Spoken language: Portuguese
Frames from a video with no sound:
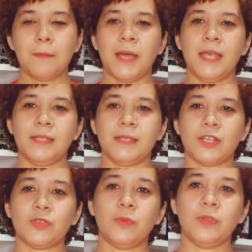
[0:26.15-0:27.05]
mas
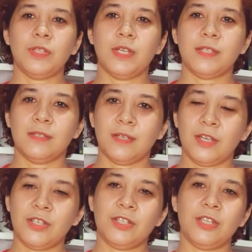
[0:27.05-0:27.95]
acho muito
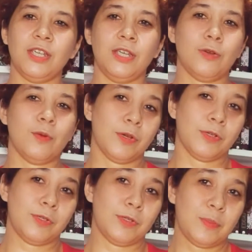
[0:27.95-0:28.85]
interessante e como eu
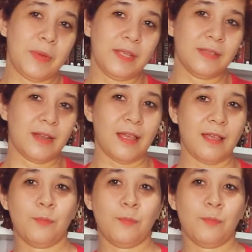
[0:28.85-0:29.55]
gosto de suspense, né,